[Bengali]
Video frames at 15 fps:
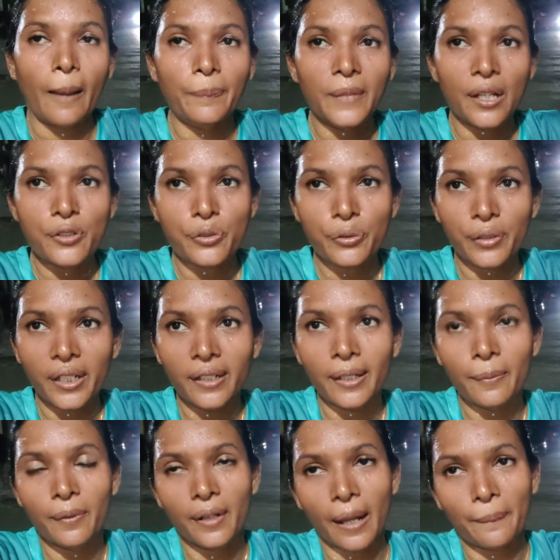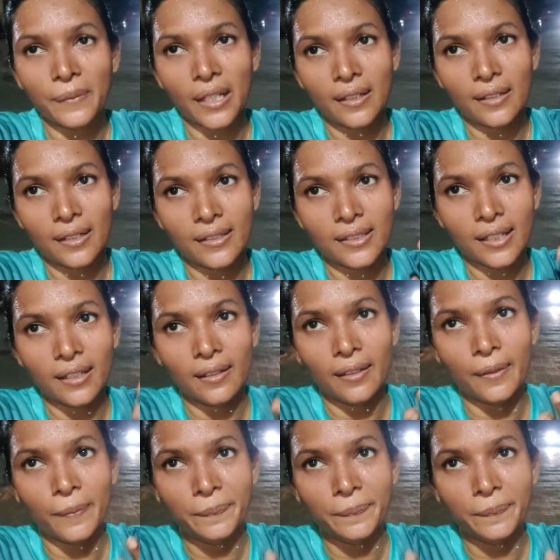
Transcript: আপনার শরীর এবং আপনার নিজের